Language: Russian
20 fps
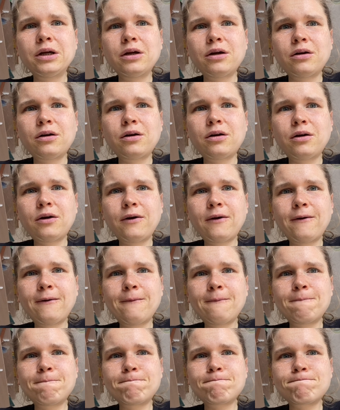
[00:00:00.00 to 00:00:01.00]

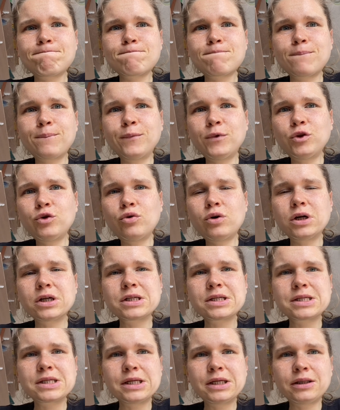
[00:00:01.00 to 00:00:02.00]
А,
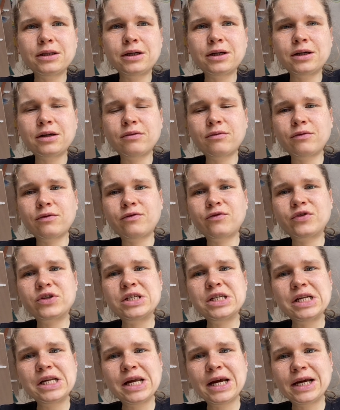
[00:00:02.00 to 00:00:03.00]
много цинка в
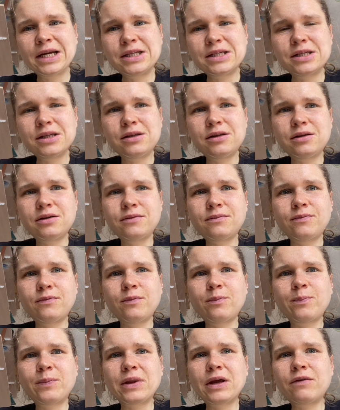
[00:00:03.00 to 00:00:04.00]
телятине.
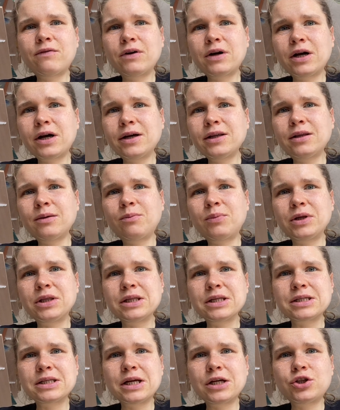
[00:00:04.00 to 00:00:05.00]
Авокадо
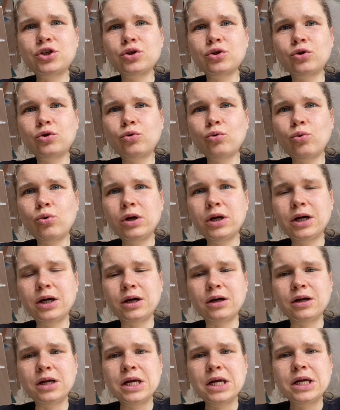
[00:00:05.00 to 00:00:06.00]
предназначен
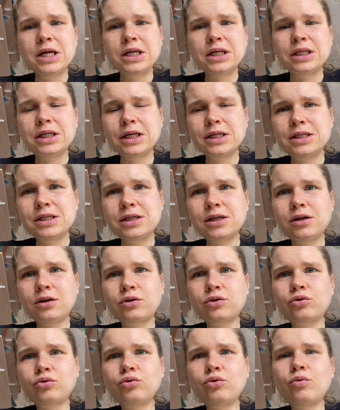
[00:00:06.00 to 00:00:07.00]
только для
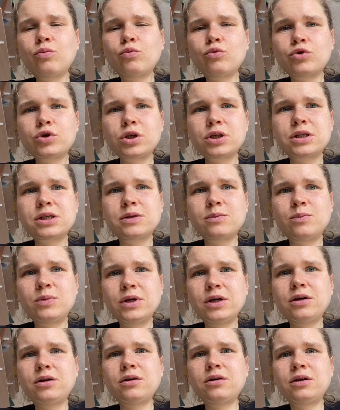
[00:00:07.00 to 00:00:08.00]
тех, кто может
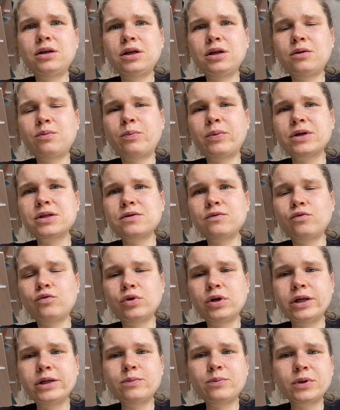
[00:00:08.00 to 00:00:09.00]
себе их
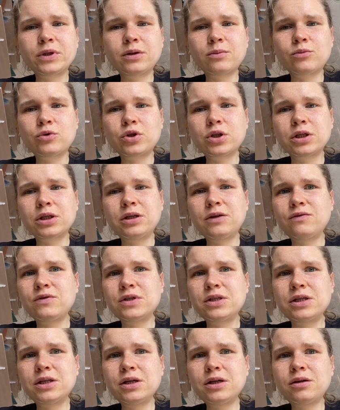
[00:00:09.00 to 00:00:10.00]
позволить, потому что не
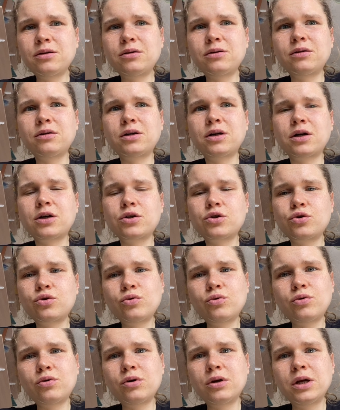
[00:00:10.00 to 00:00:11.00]
все
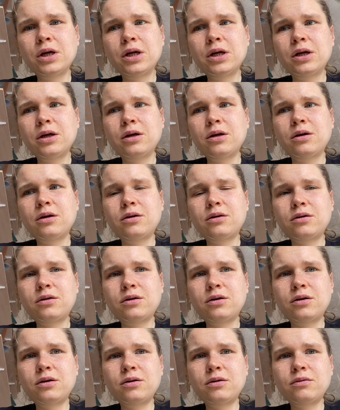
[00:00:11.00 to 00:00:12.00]
хорошо
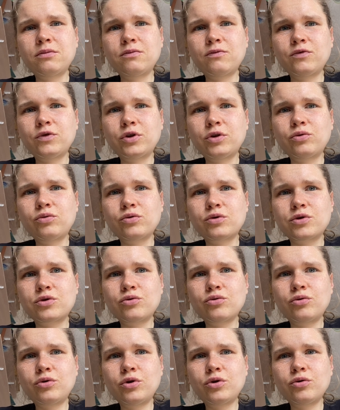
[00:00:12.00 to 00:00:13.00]
а, вот эту
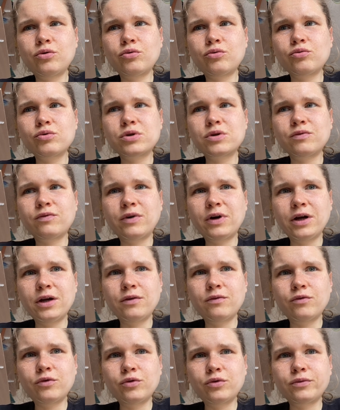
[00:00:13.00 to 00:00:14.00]
историю
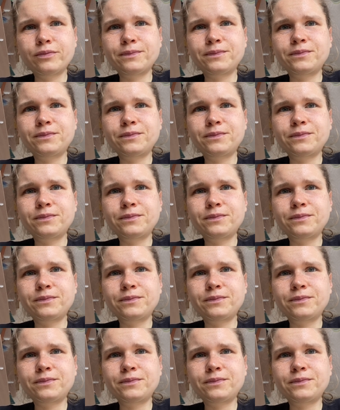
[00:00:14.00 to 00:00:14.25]
усваивают.